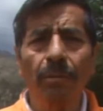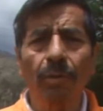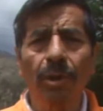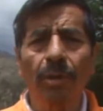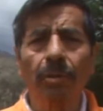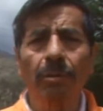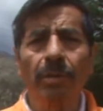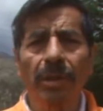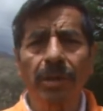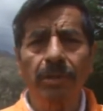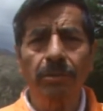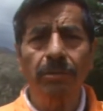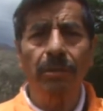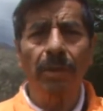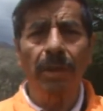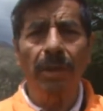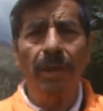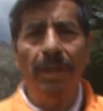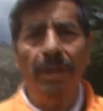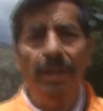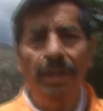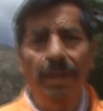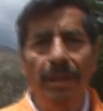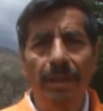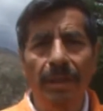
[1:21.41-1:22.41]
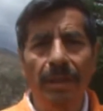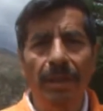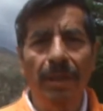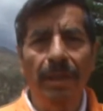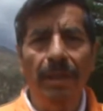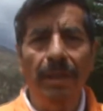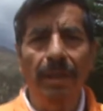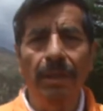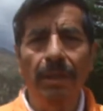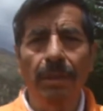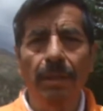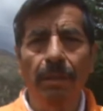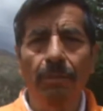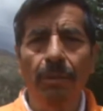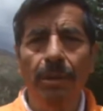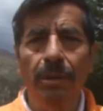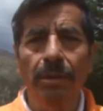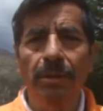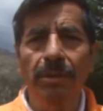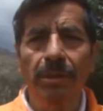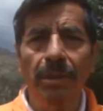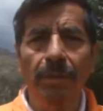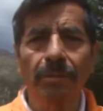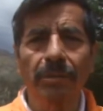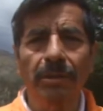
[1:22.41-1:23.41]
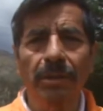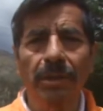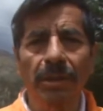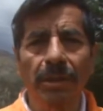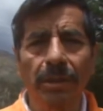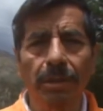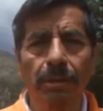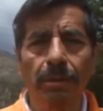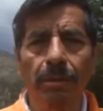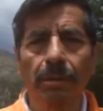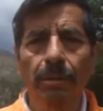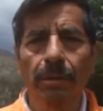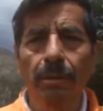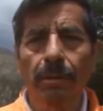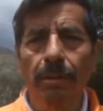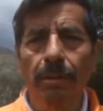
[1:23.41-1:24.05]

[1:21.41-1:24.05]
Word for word: luego de eso cuando estemos adentro.